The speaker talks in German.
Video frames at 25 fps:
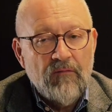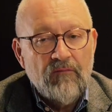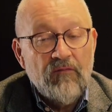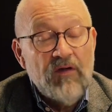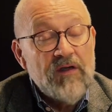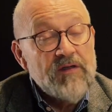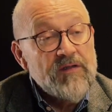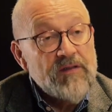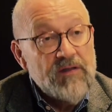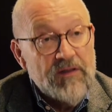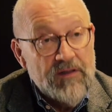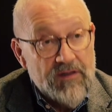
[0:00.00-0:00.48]

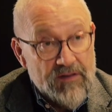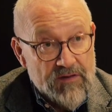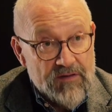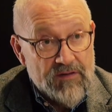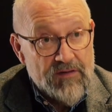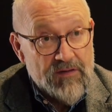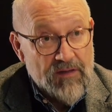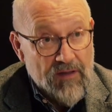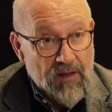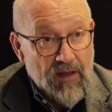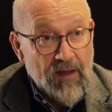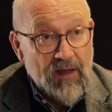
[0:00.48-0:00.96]
Welche, die
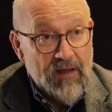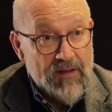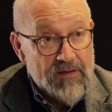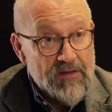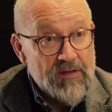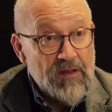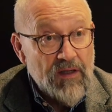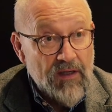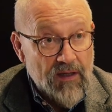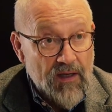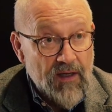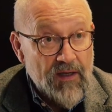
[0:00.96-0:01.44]
es
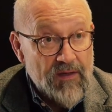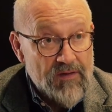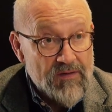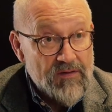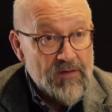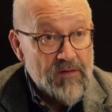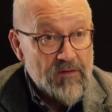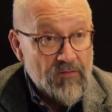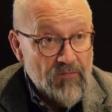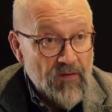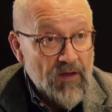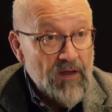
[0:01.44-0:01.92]
ganz allein
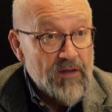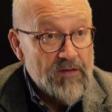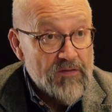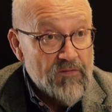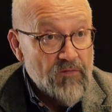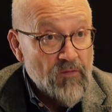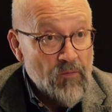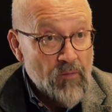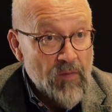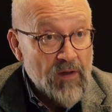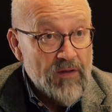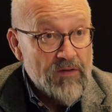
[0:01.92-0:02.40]
sind, wie Ernst
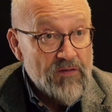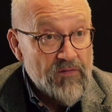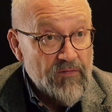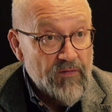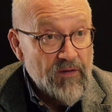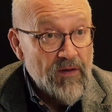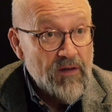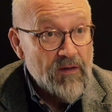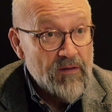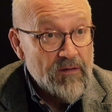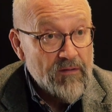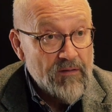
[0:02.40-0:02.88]
von
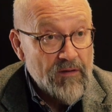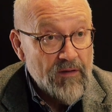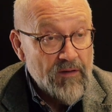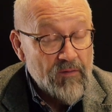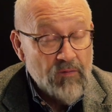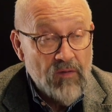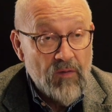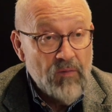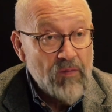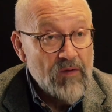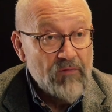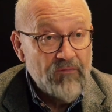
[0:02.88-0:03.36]
Mansfeld, der
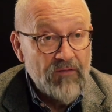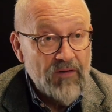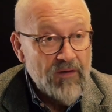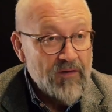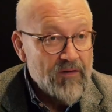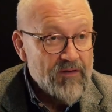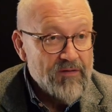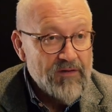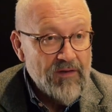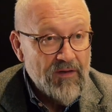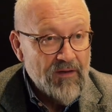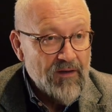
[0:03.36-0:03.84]
immer mal
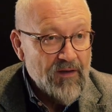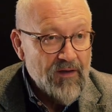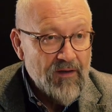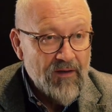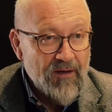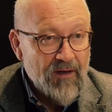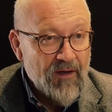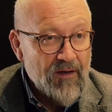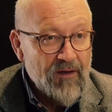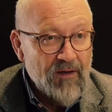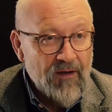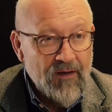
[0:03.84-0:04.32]
wieder sein
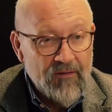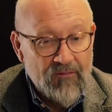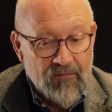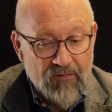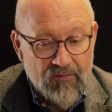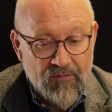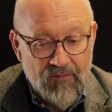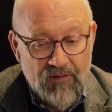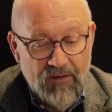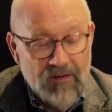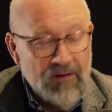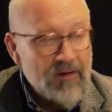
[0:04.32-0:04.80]

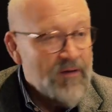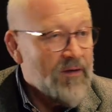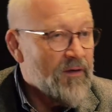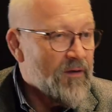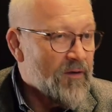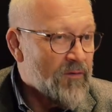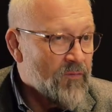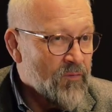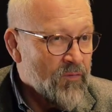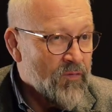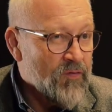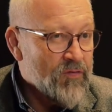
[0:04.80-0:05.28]
Generalat
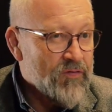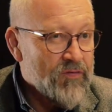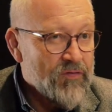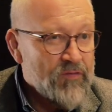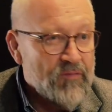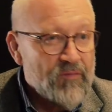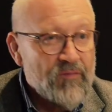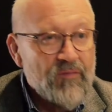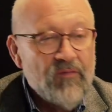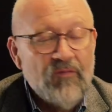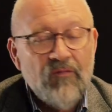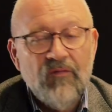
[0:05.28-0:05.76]
niederlegen muss,
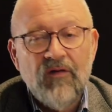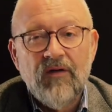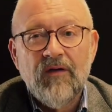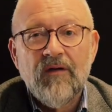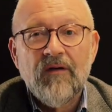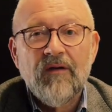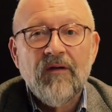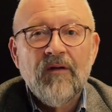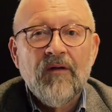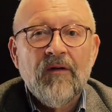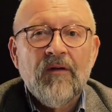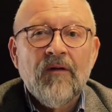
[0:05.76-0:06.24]
um
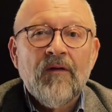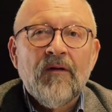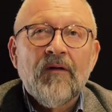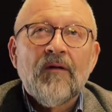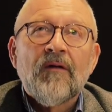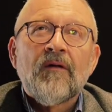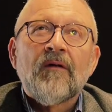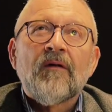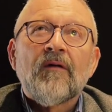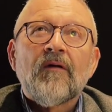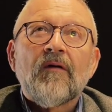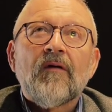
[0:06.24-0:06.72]
wieder
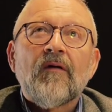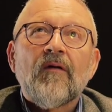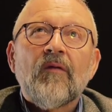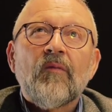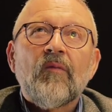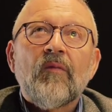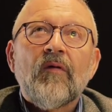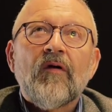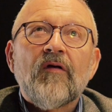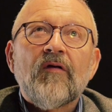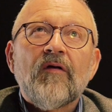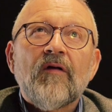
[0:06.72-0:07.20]
äh,
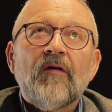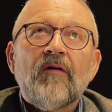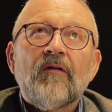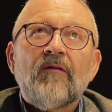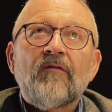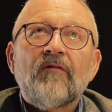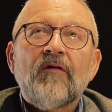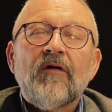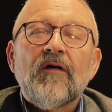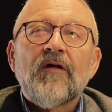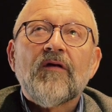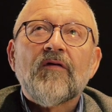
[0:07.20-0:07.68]
bei
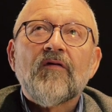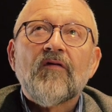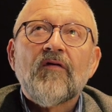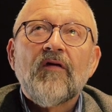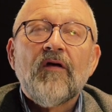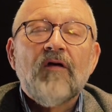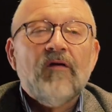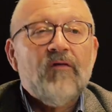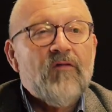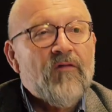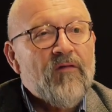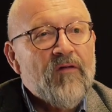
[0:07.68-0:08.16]
den
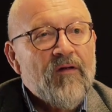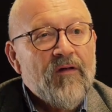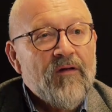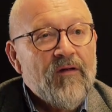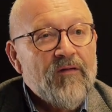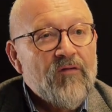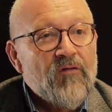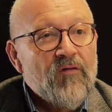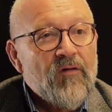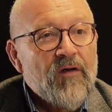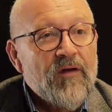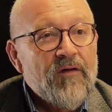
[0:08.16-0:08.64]
Finanziers
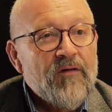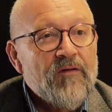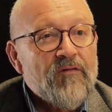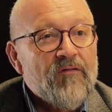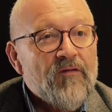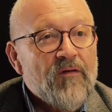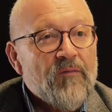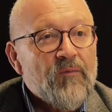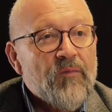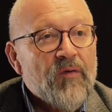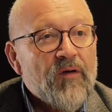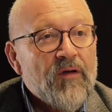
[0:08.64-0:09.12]
äh, zu
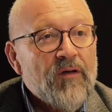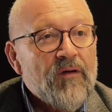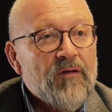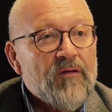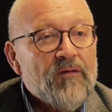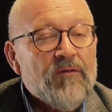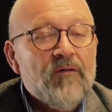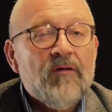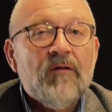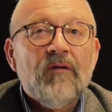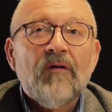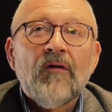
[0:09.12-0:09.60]

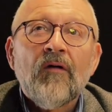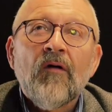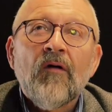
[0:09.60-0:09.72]
antichambrieren.